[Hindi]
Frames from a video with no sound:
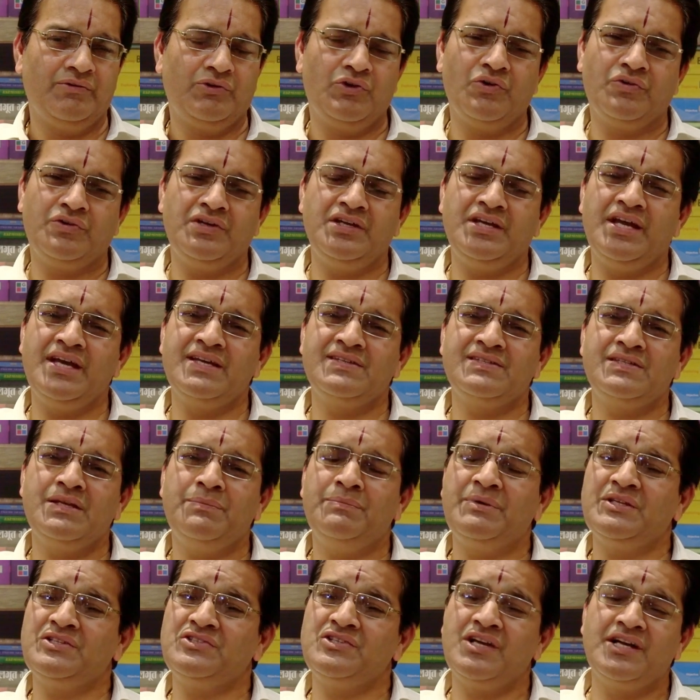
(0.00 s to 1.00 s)
क्योंकि ऐसे
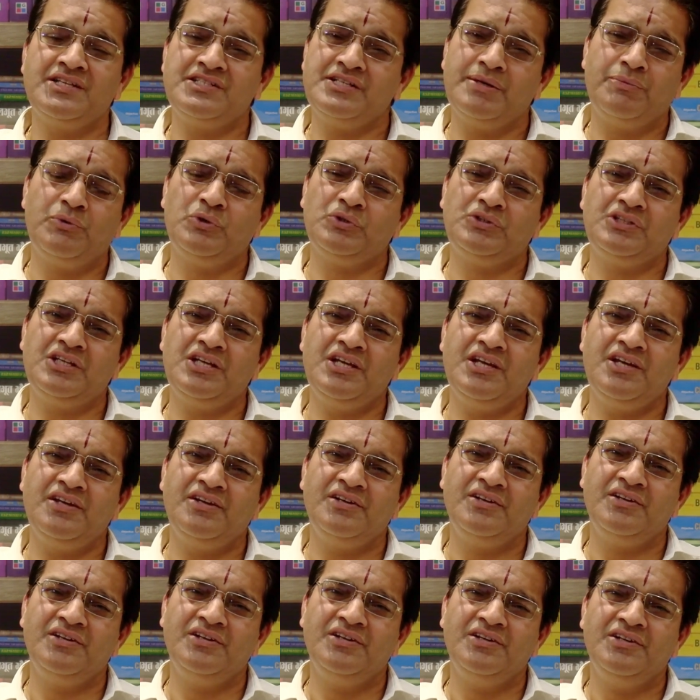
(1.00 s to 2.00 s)
बच्चे अजब होते हैं
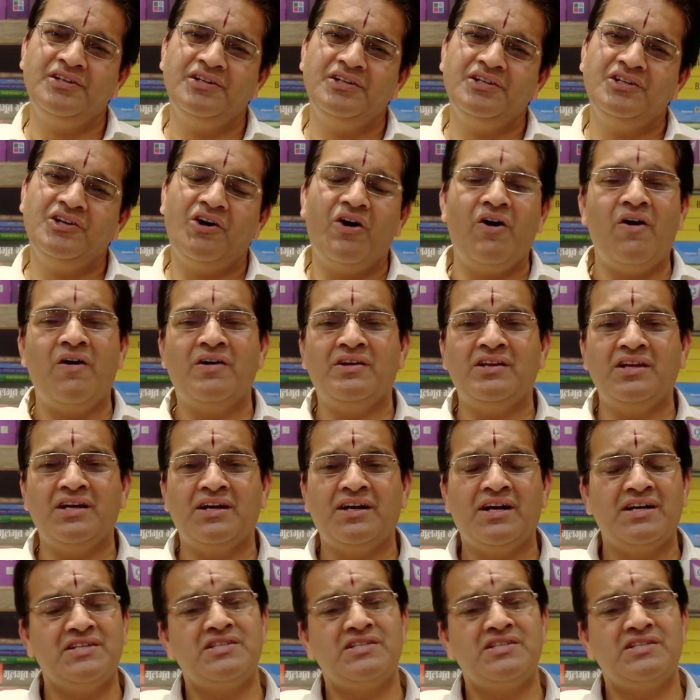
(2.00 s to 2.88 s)
और ये